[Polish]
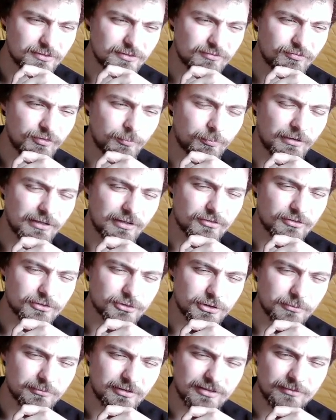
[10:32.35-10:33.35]
y,
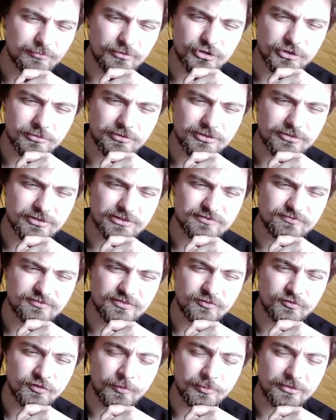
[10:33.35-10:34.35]
wypalano ziemi, ale może jak ktoś
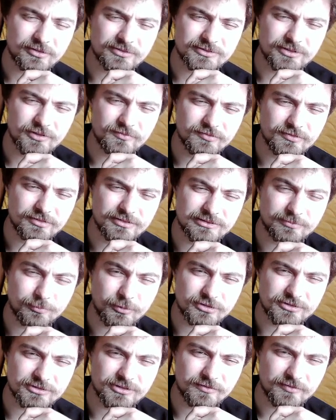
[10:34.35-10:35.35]
wyprostować,
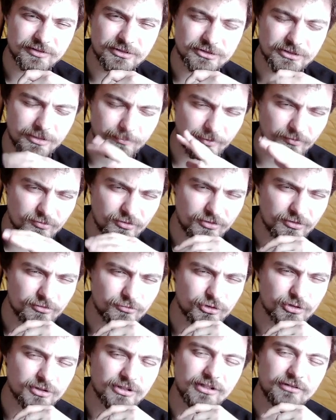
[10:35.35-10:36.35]
sprostować, na pewno o
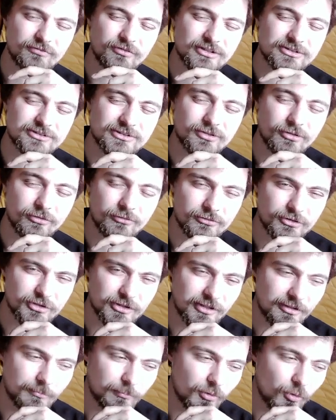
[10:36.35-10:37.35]
tym czytałem twierdzy
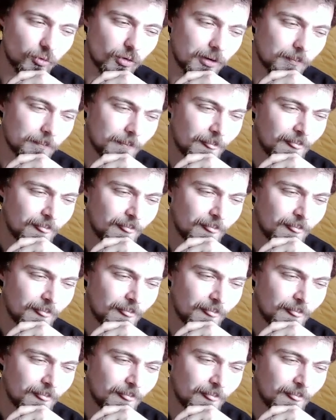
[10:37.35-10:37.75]
że tak było.